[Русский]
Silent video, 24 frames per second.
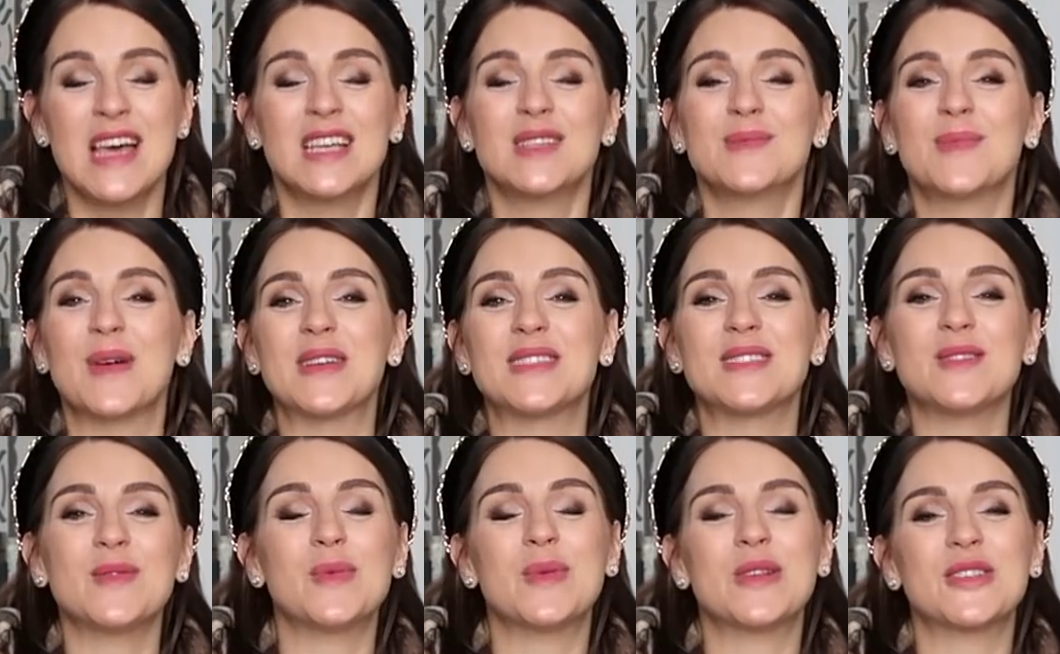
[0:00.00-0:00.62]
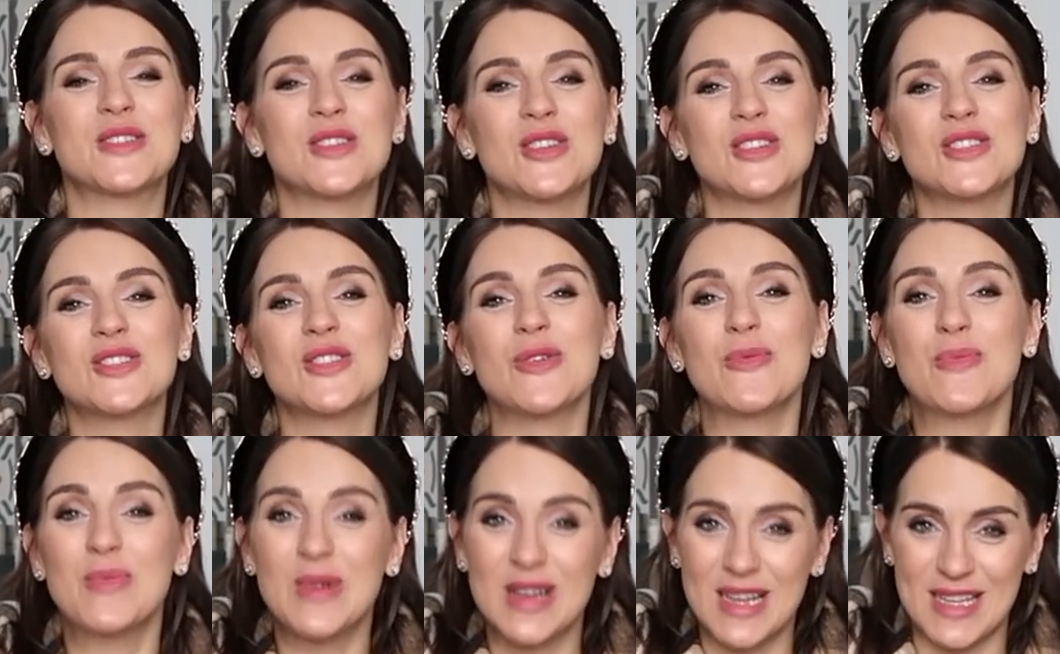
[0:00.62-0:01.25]
Спасибо большое,
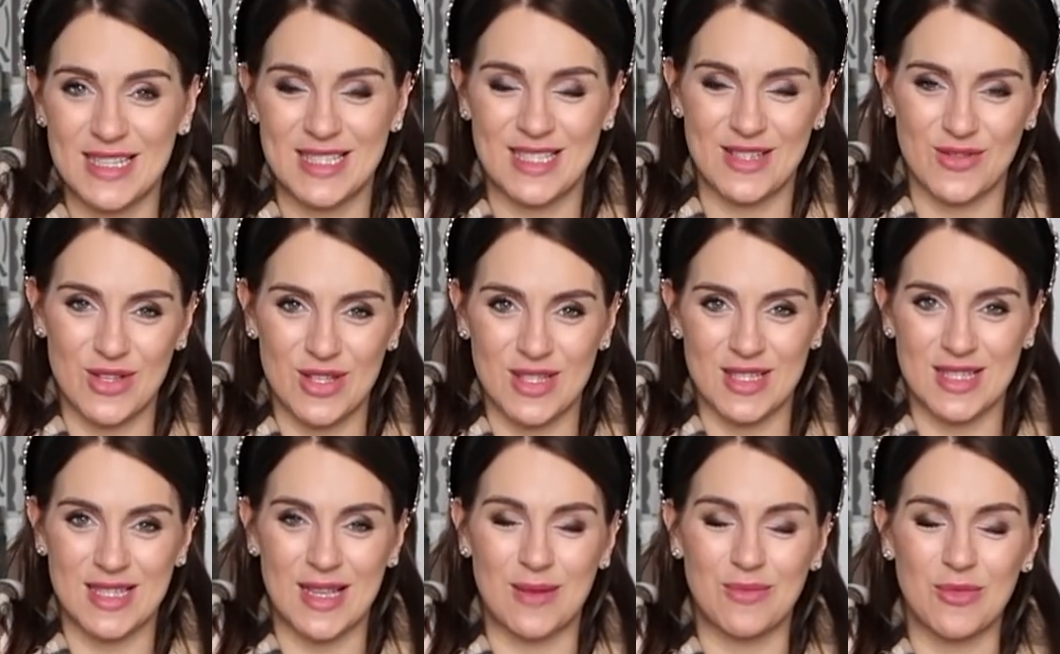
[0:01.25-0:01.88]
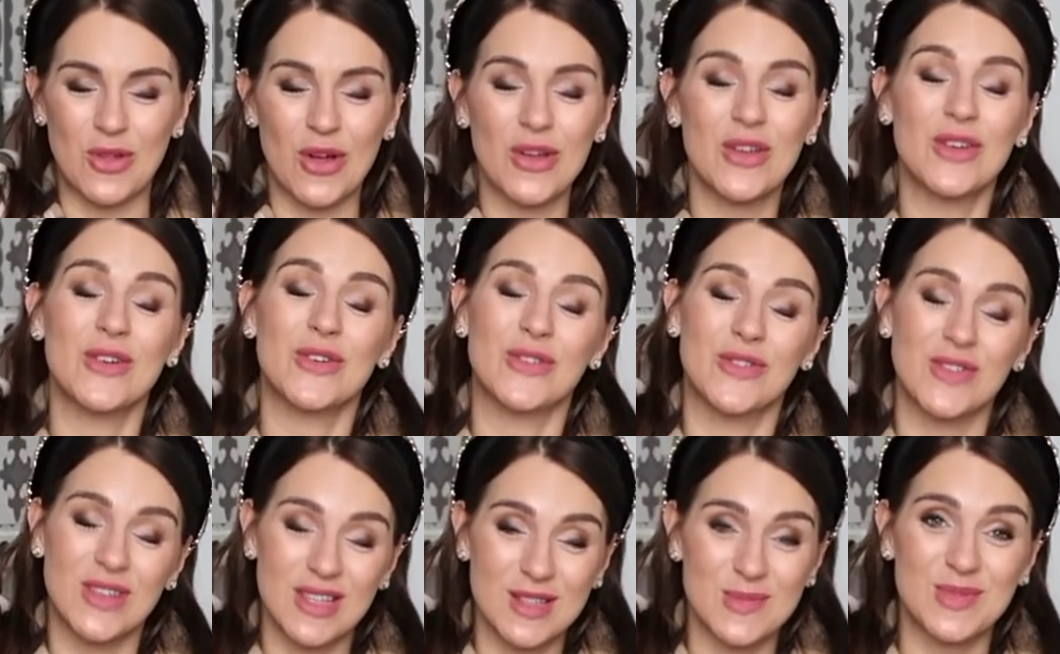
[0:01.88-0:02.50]
что были сегодня со мной.
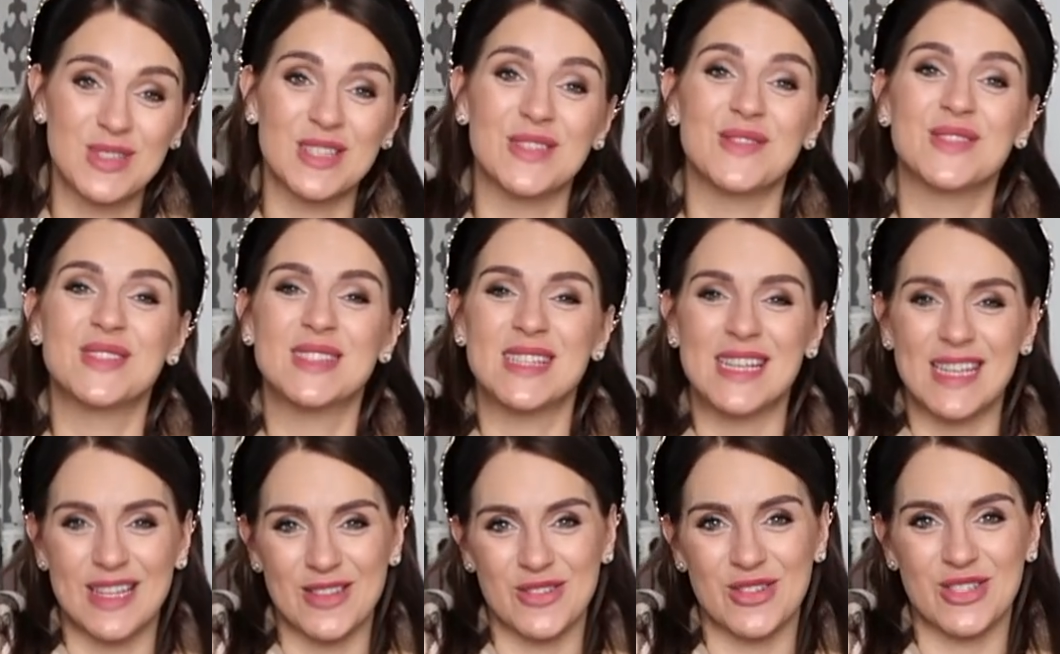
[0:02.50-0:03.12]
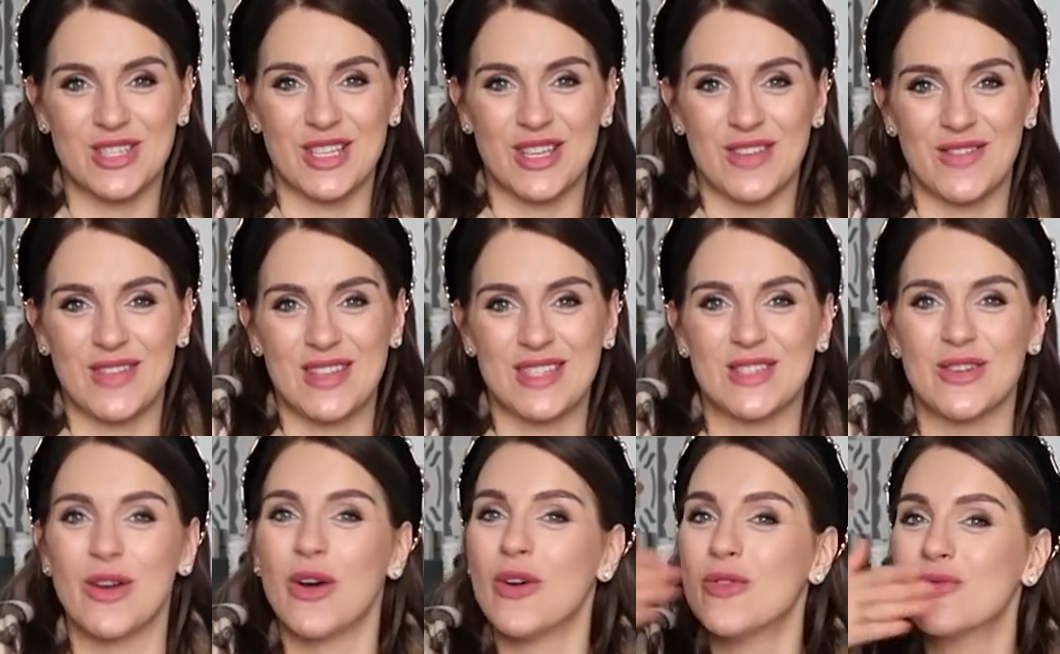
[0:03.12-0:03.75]
Увидимся в следующих
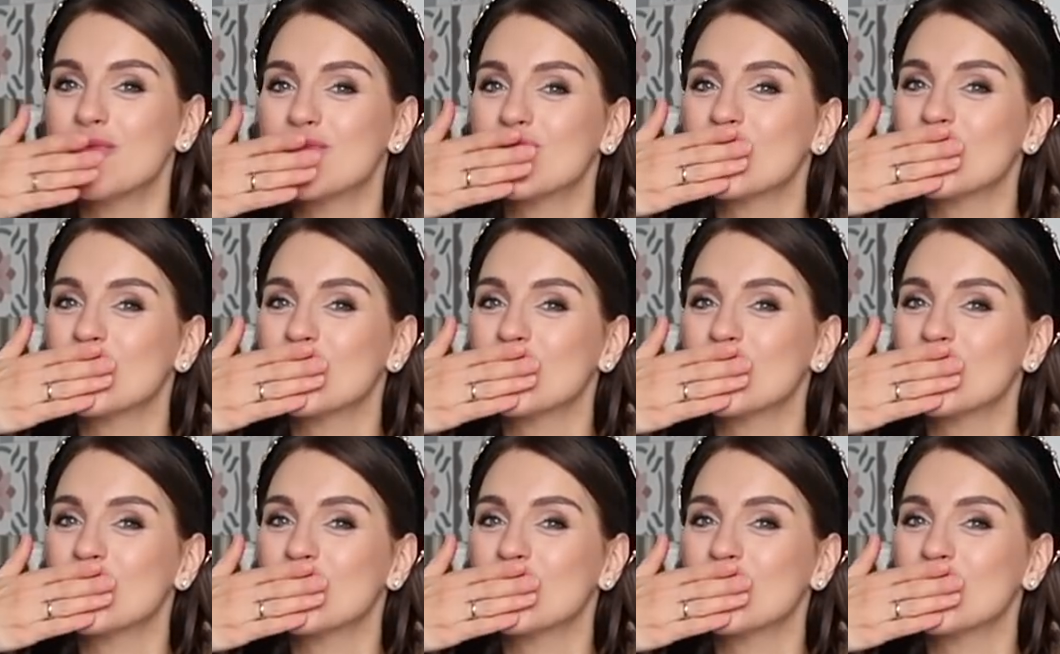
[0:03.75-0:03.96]
видео.